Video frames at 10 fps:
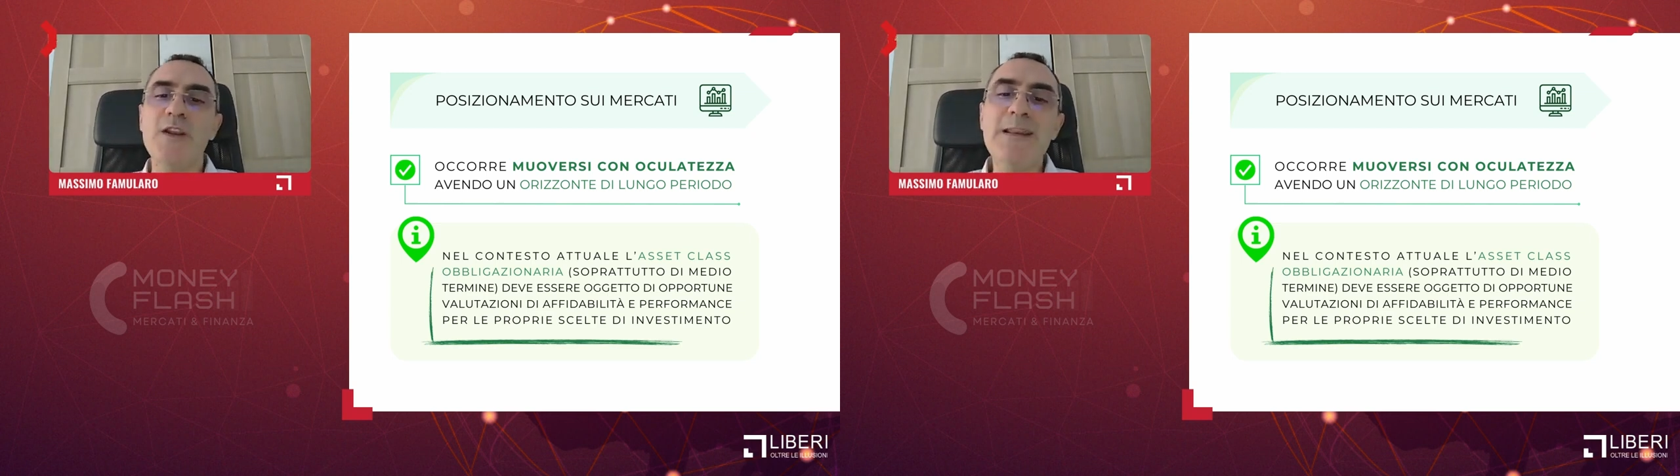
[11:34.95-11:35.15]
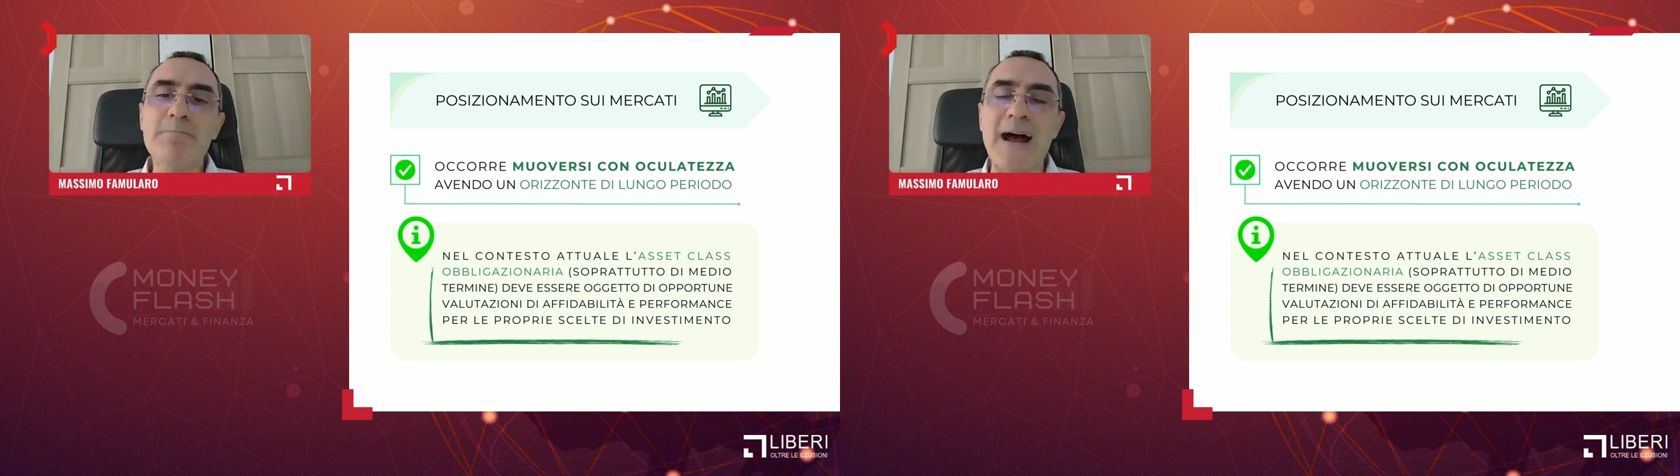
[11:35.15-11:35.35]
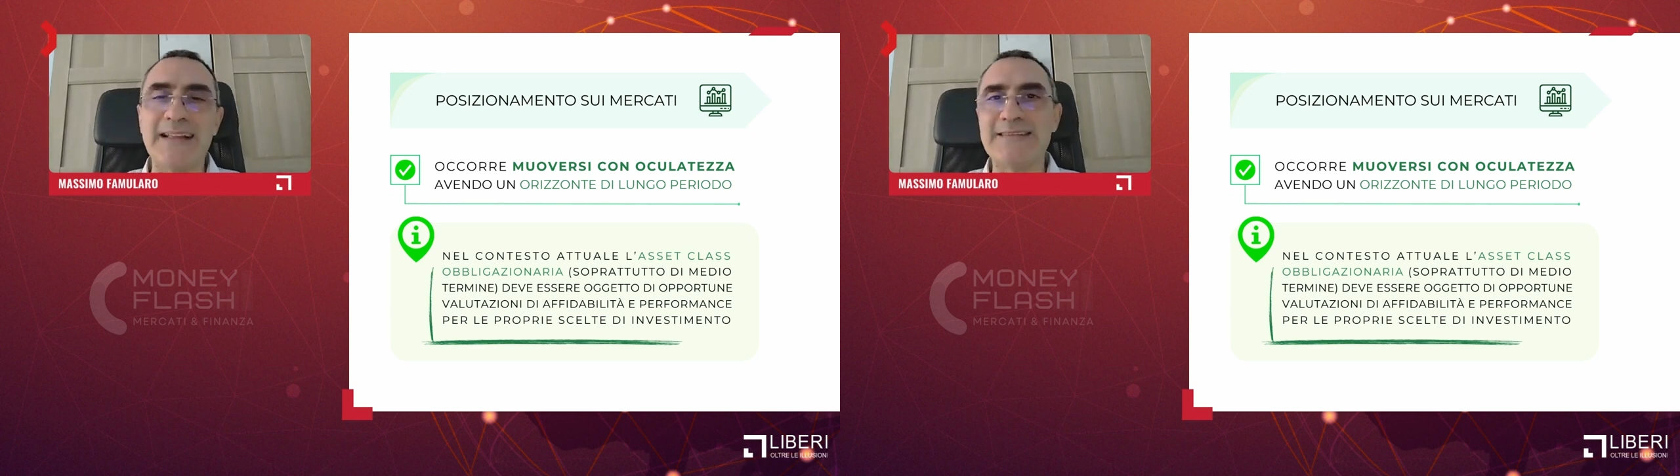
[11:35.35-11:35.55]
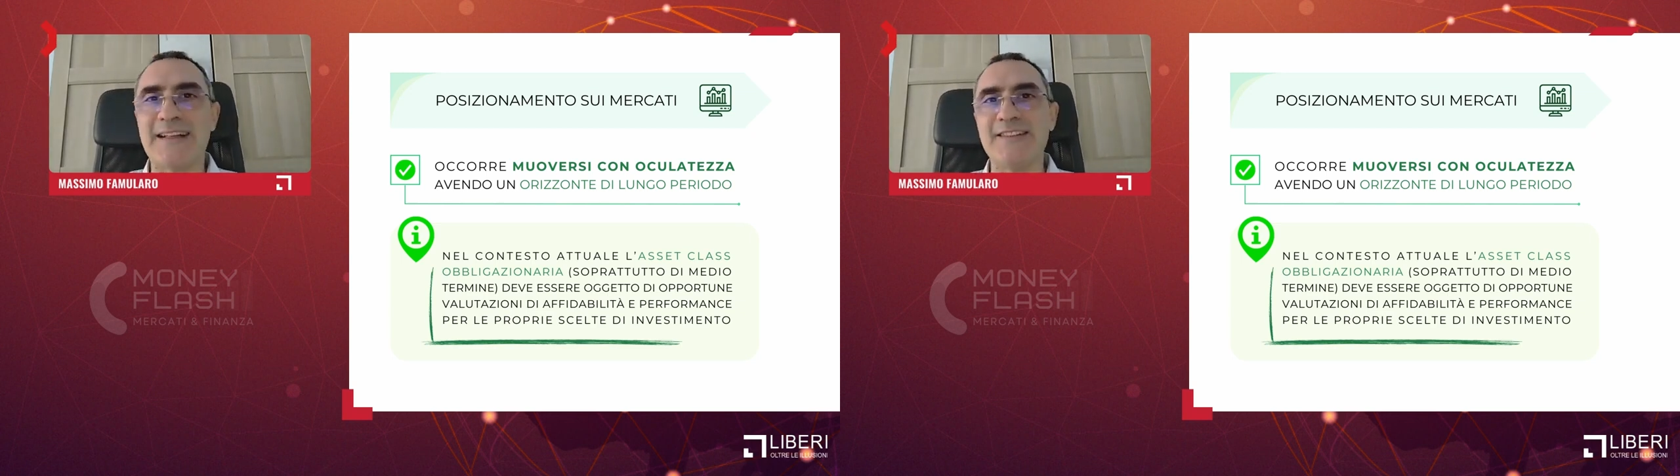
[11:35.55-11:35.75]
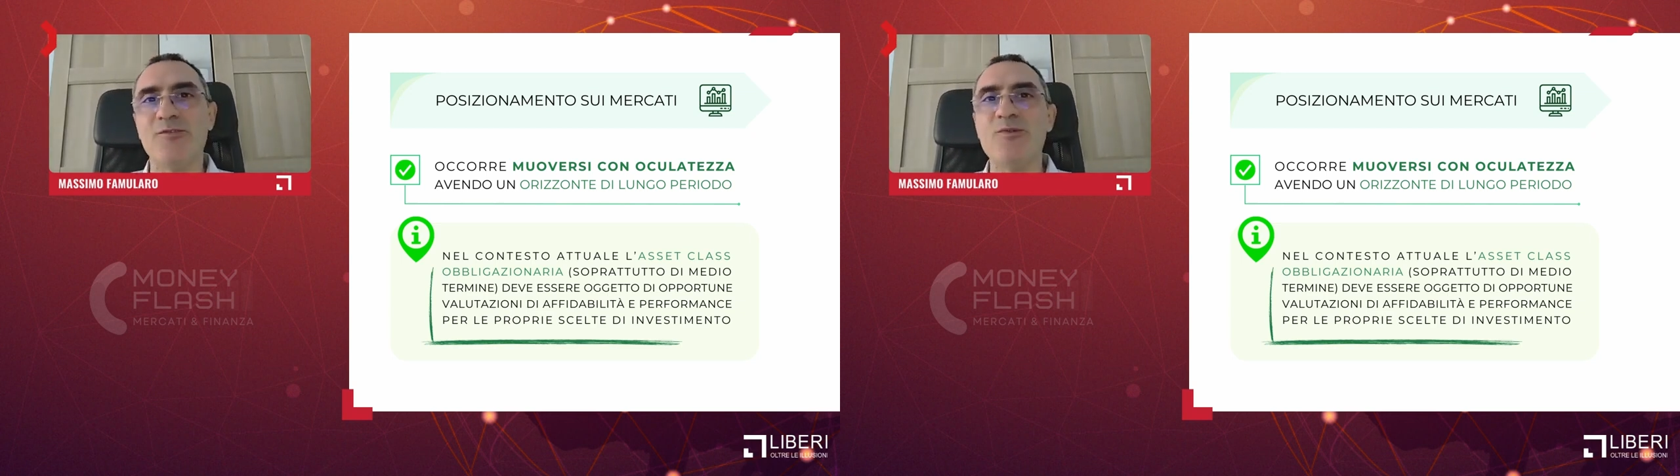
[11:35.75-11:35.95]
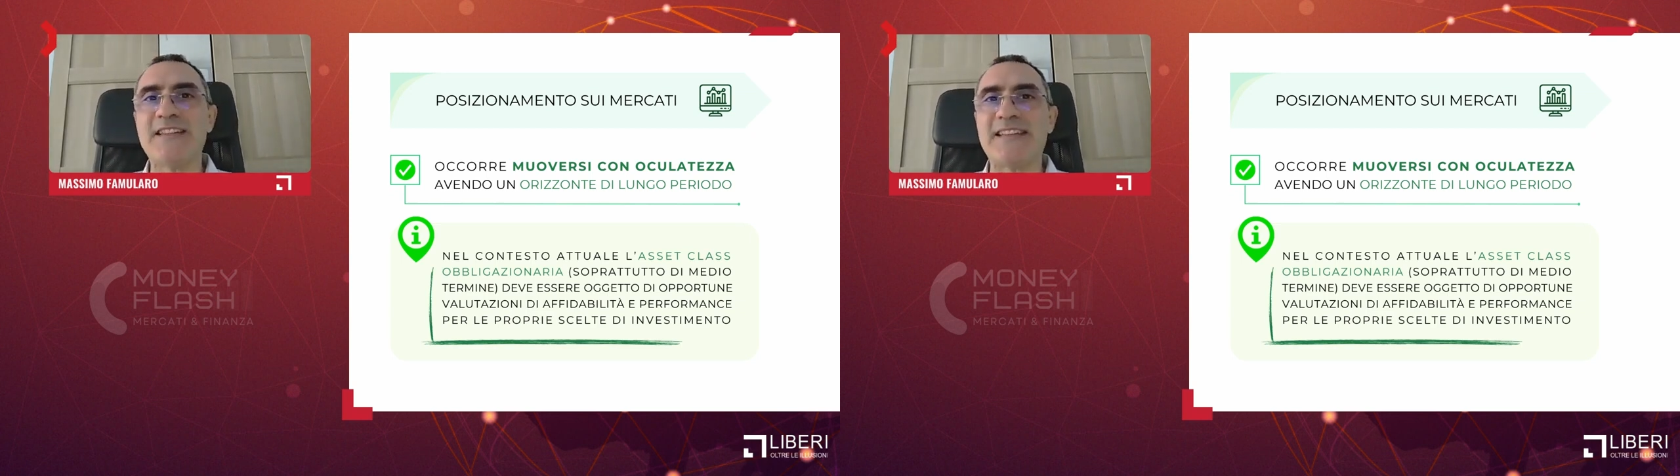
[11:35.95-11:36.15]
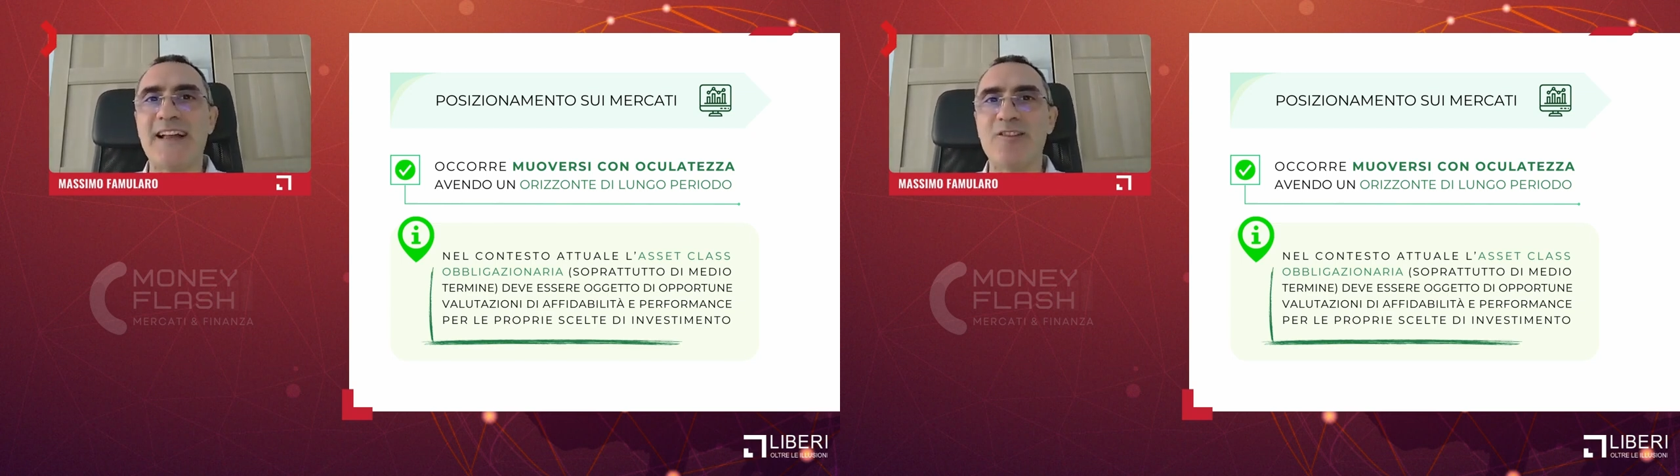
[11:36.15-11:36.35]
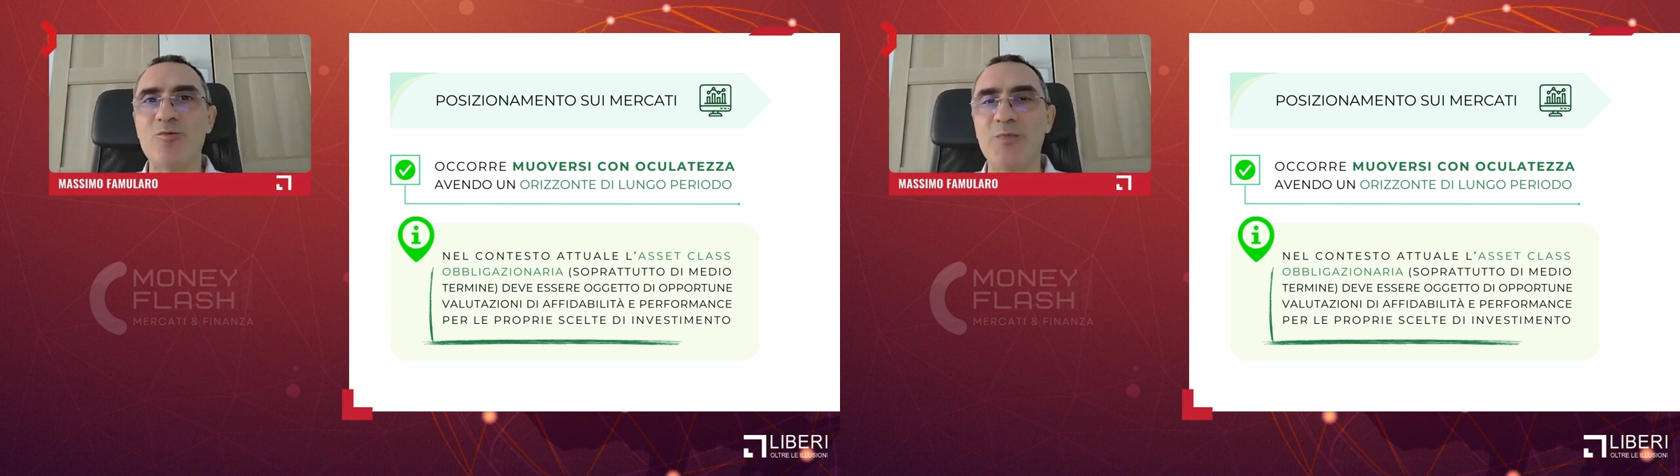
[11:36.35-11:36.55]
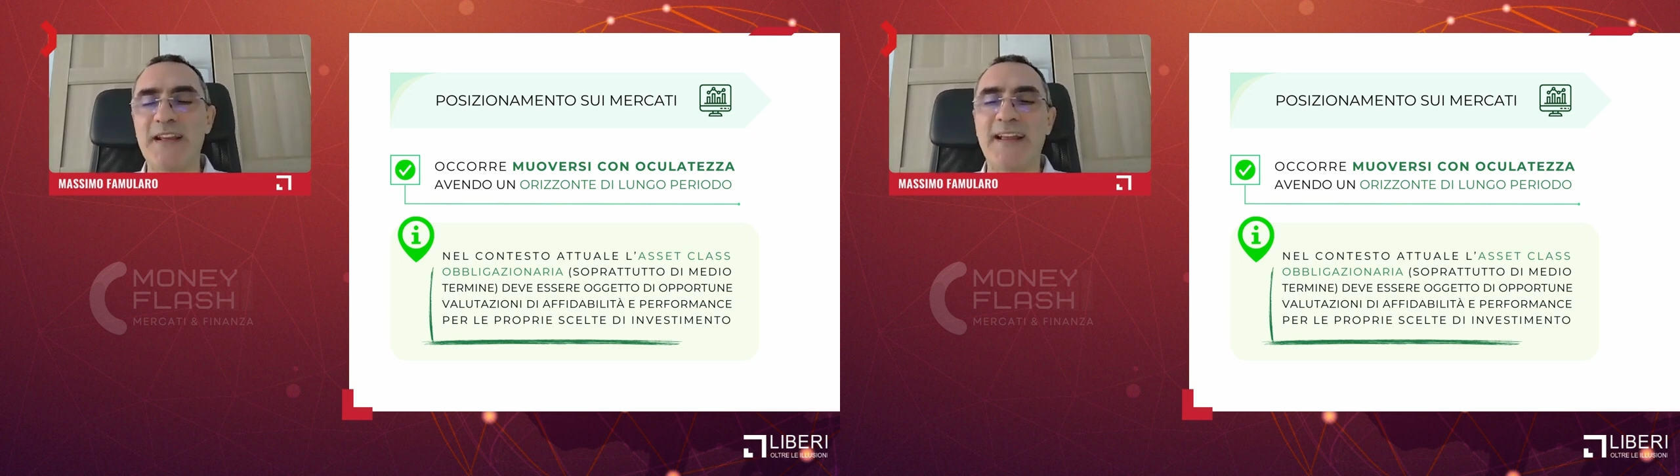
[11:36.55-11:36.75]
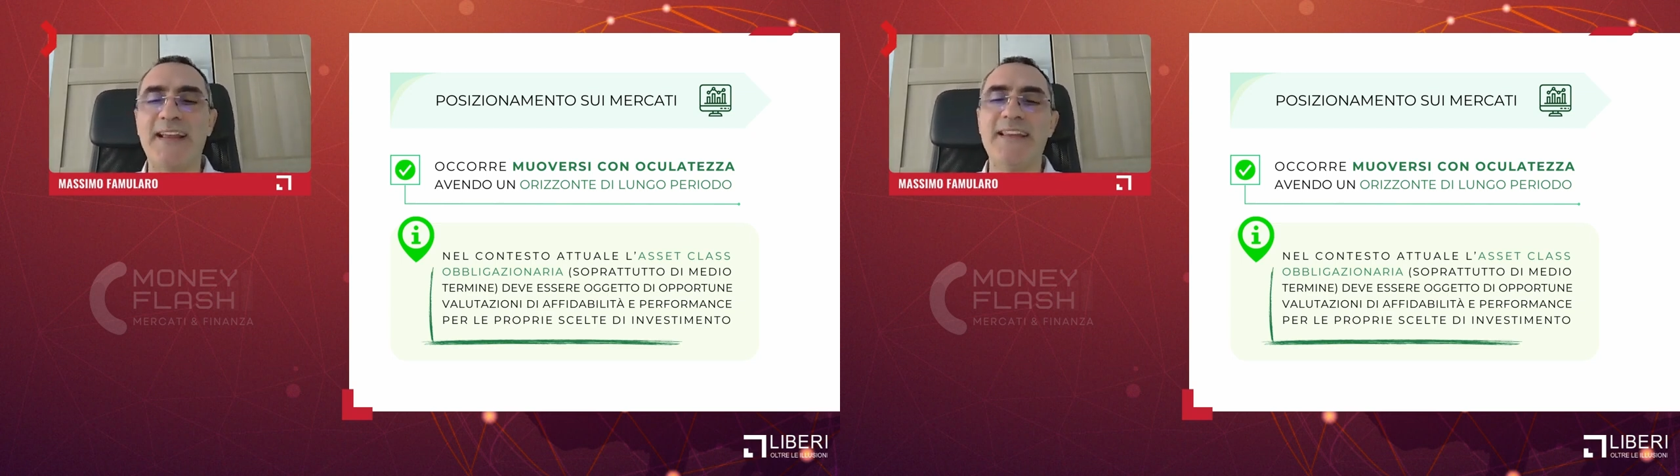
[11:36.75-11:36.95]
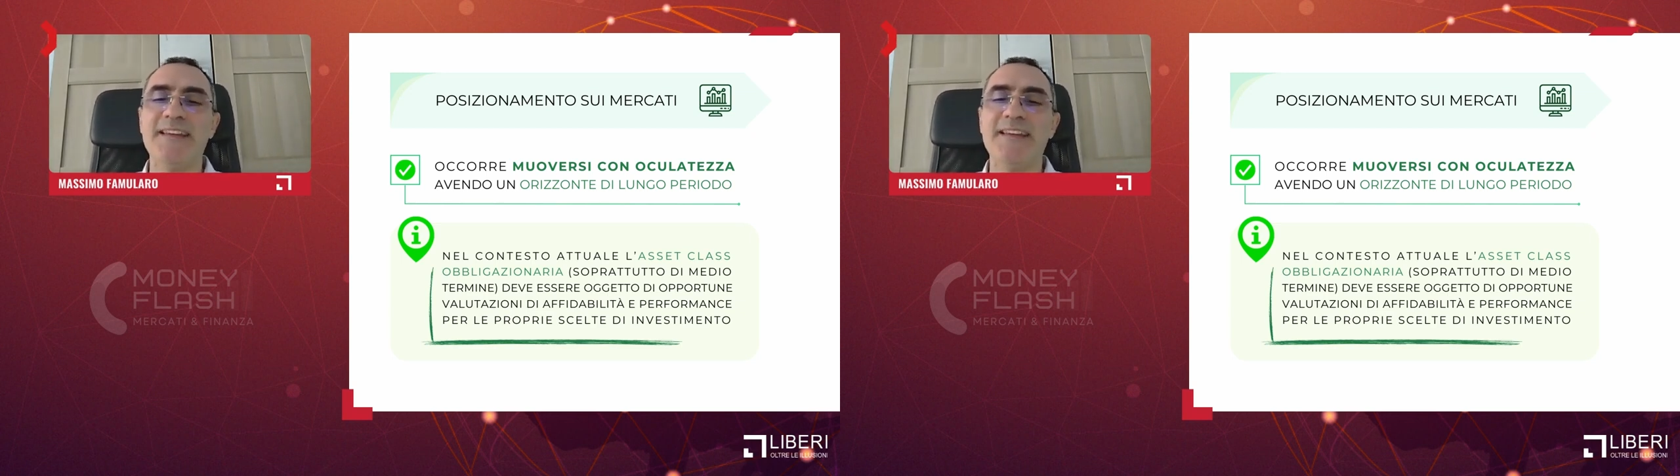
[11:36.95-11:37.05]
il mantra di questa rubrica che,